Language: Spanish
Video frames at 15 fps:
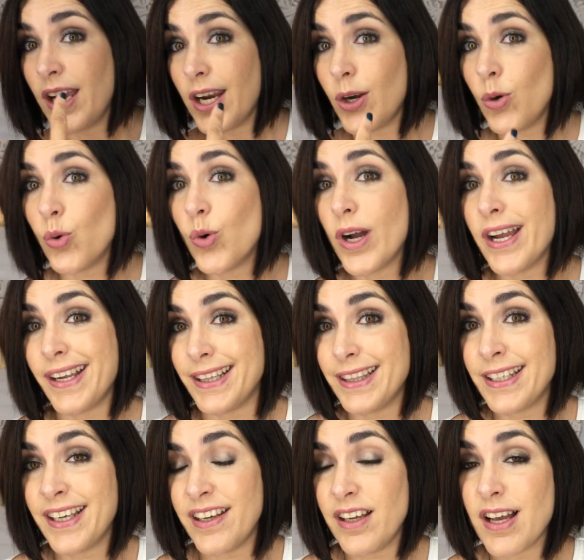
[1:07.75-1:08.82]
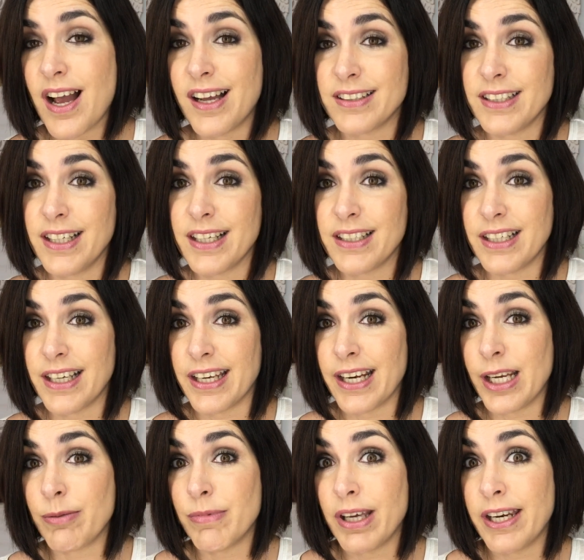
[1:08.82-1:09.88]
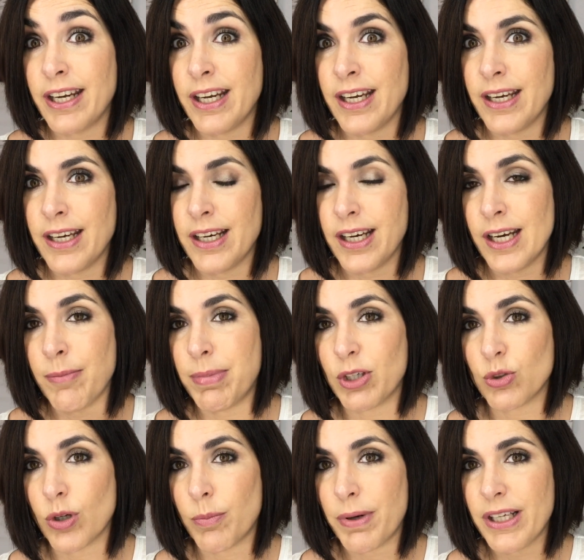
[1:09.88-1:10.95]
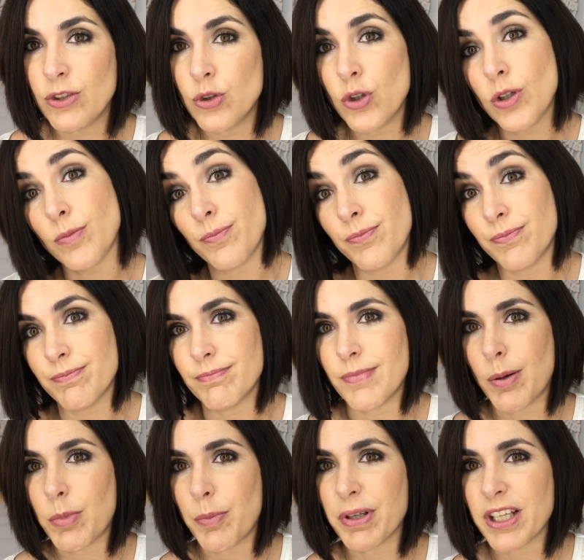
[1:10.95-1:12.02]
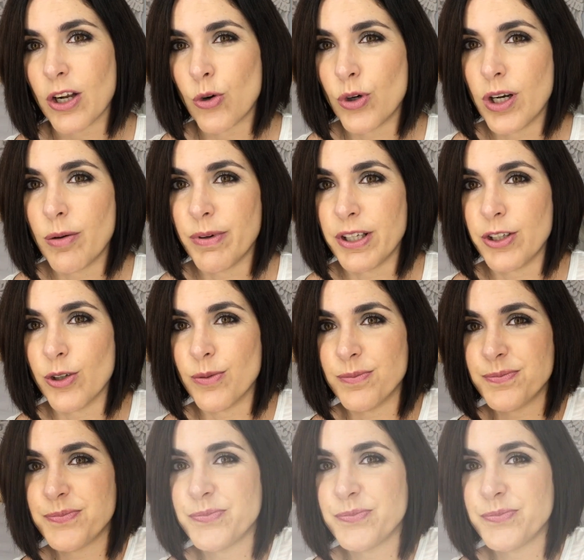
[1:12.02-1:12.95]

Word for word: El luz es este, así que si queréis ver eh, el paso a paso, vamos a empezar con el vídeo.